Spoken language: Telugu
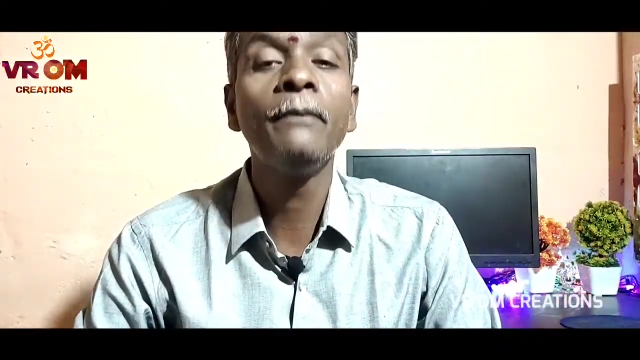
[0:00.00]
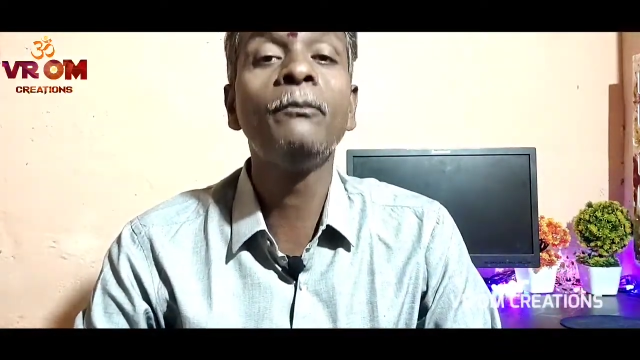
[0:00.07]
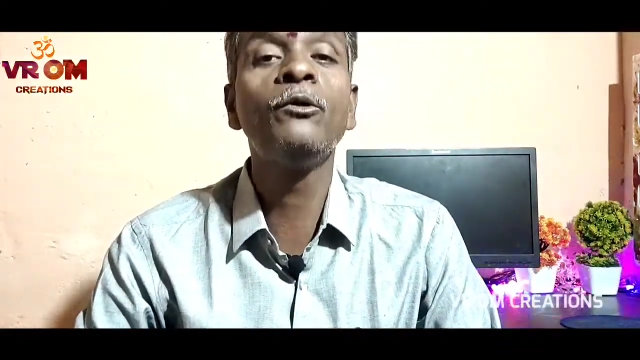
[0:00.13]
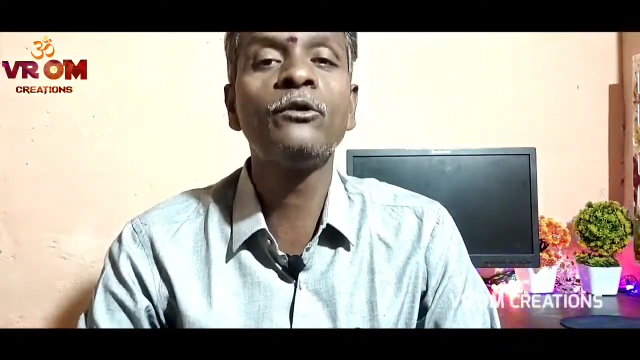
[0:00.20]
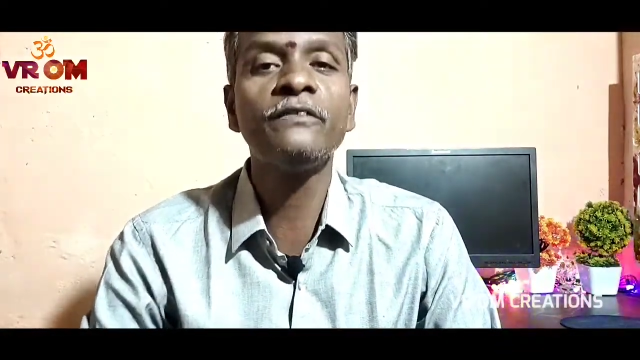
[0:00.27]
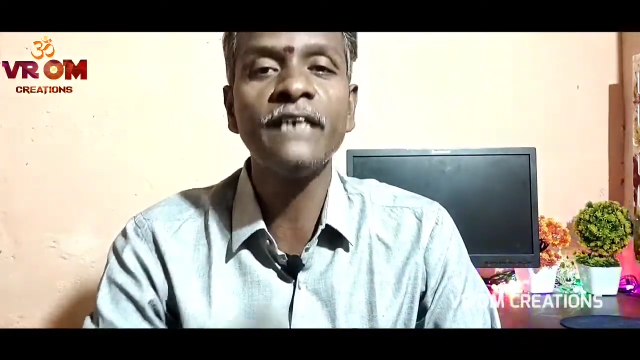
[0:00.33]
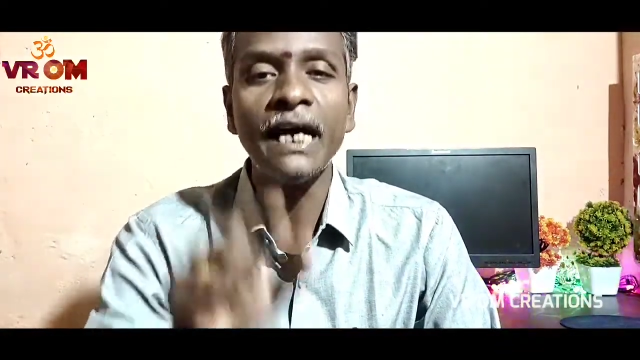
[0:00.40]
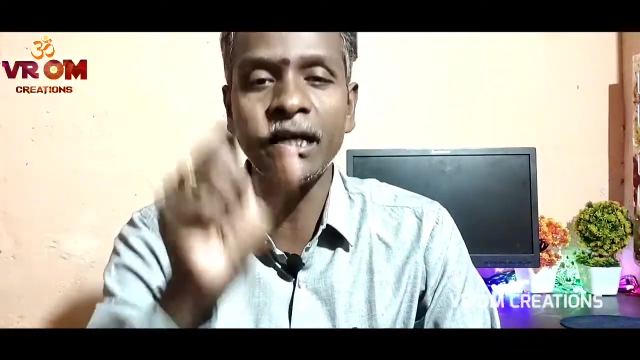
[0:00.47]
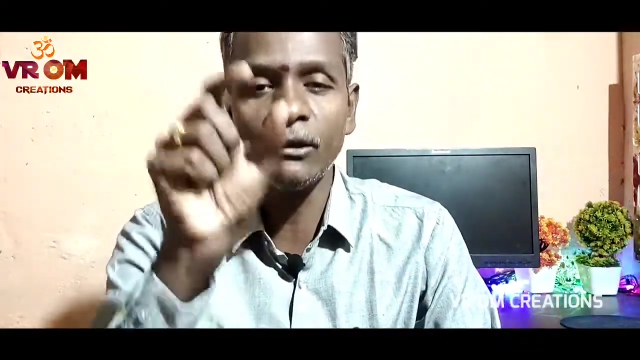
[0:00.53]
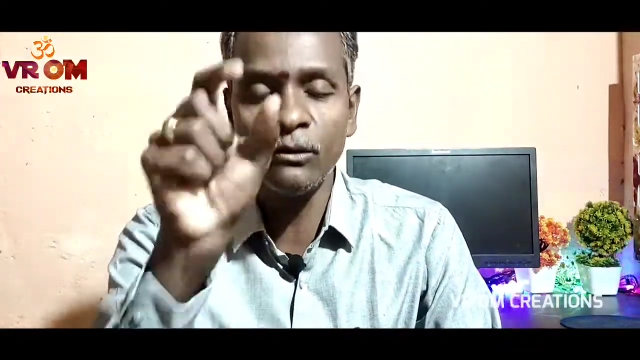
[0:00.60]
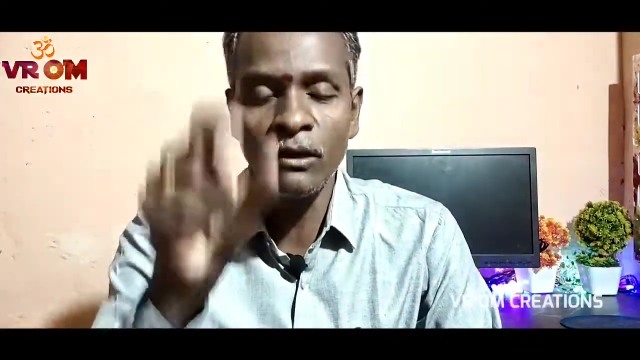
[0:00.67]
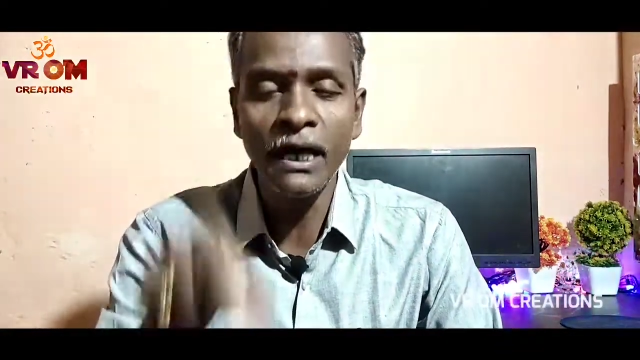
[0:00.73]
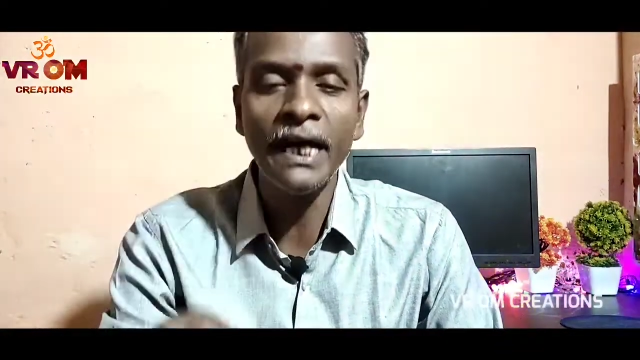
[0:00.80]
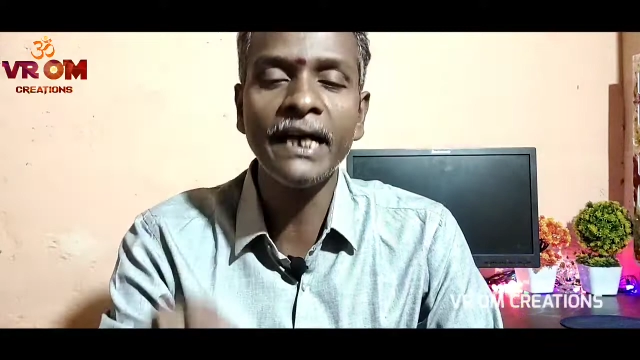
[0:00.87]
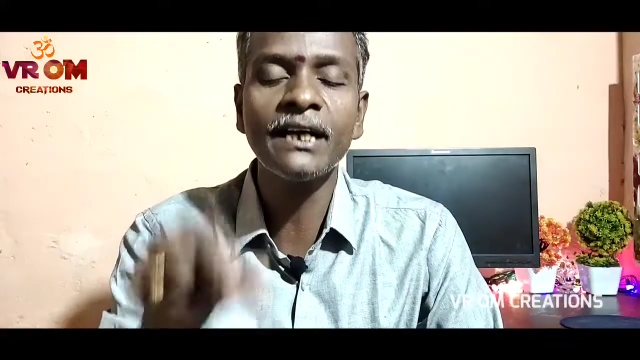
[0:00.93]
మూడు సార్లు
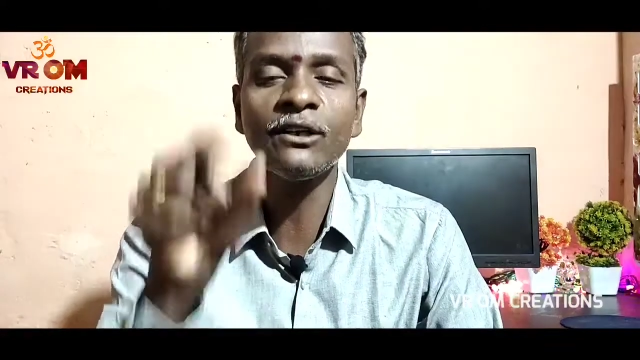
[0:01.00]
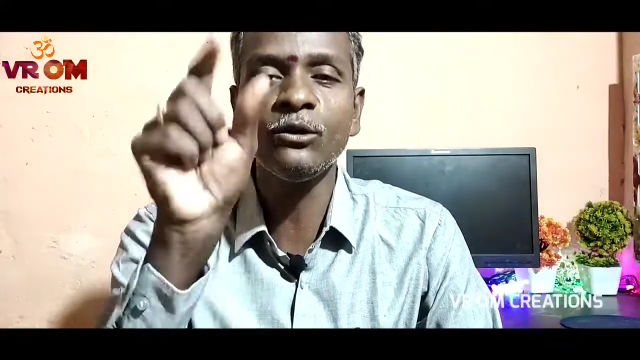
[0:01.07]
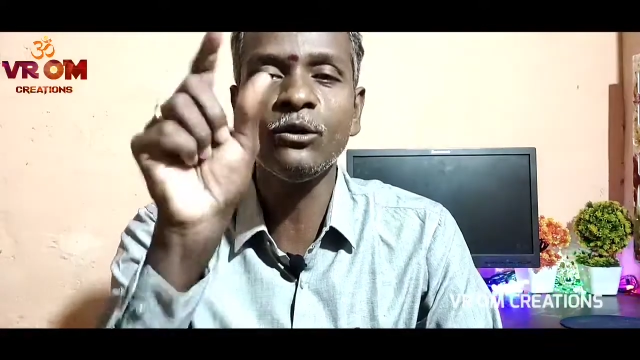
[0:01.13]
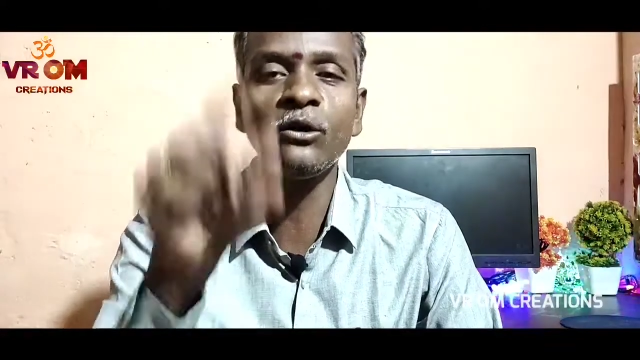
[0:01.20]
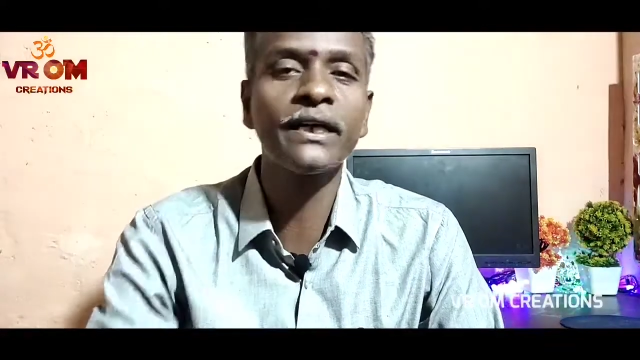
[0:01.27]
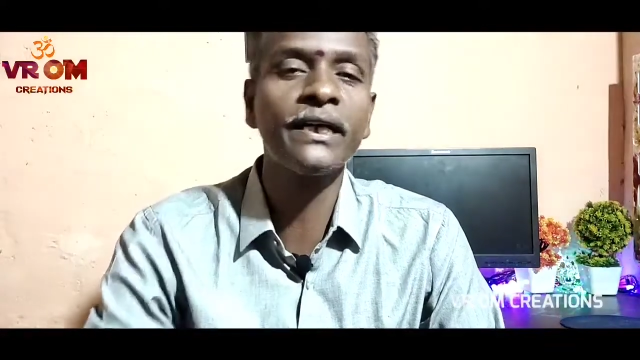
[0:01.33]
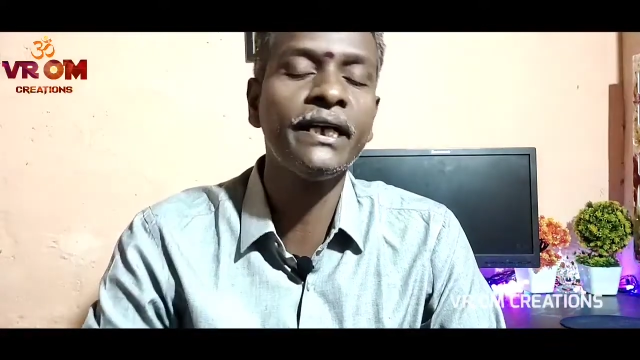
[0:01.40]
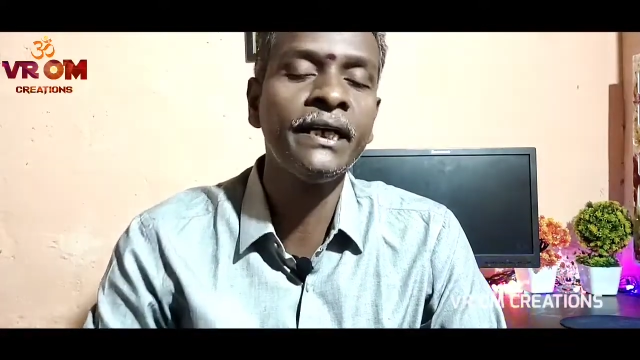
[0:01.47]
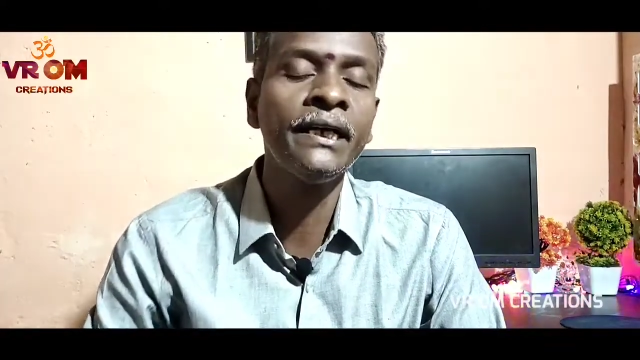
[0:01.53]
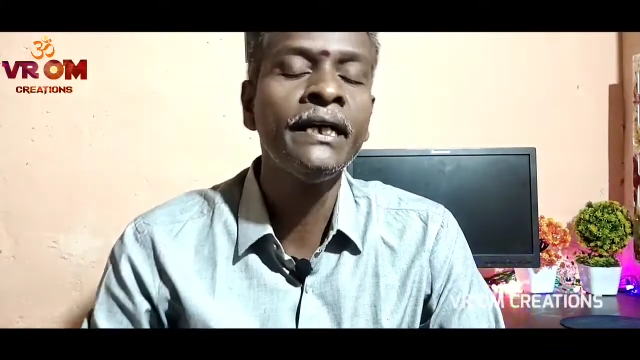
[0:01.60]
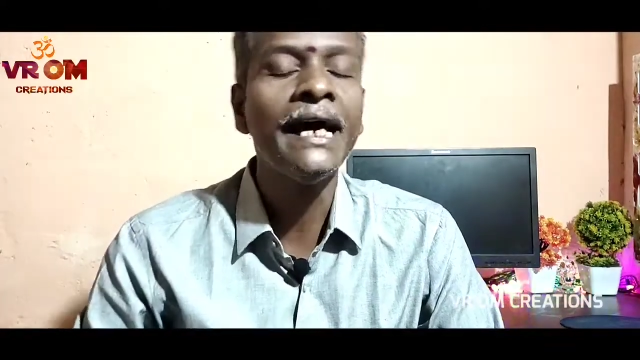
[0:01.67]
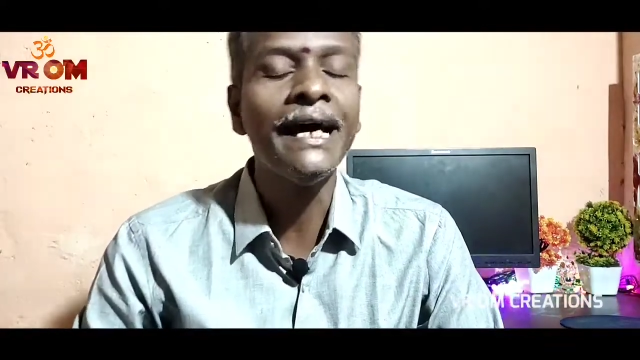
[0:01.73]
ఆ యొక్క డోర్కి